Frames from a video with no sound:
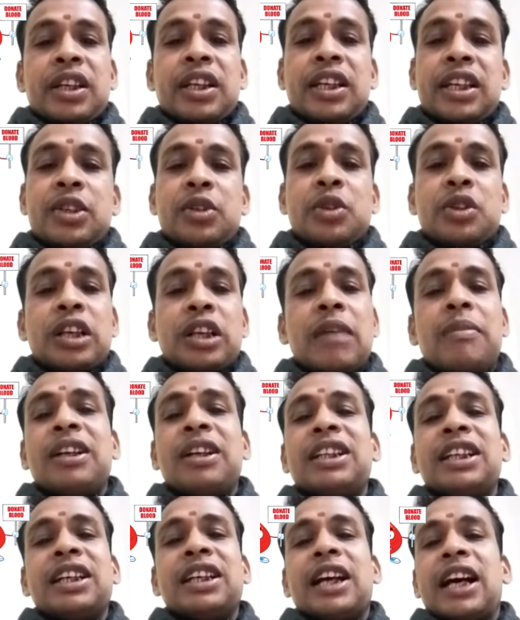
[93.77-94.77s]
ये जो
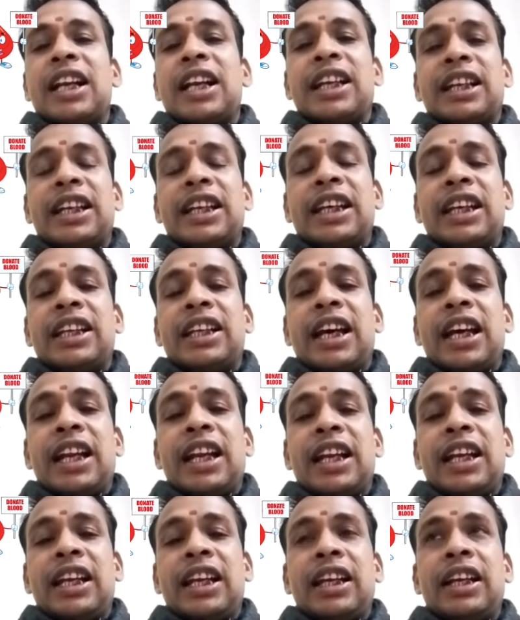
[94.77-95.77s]
सामाजिक कार्य किए जा
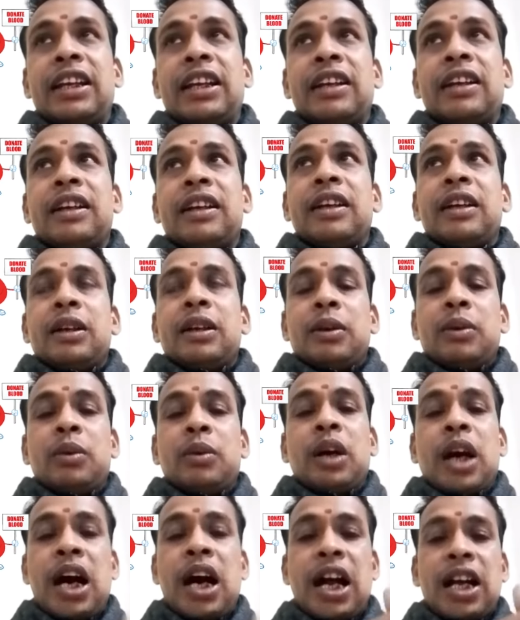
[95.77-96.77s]
रहे हैं
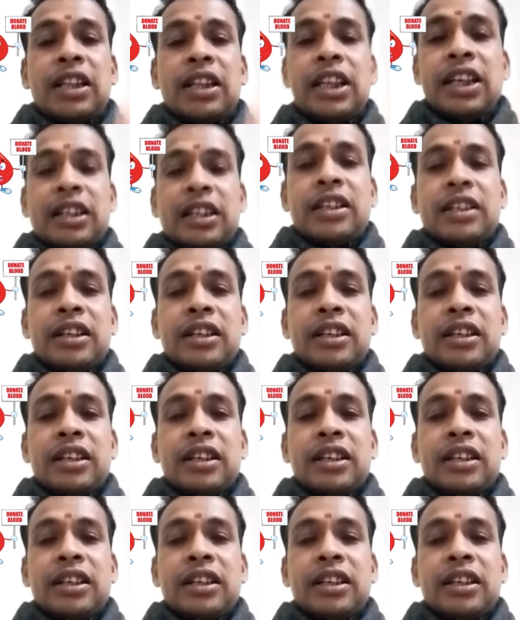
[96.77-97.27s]
वो हार्दिक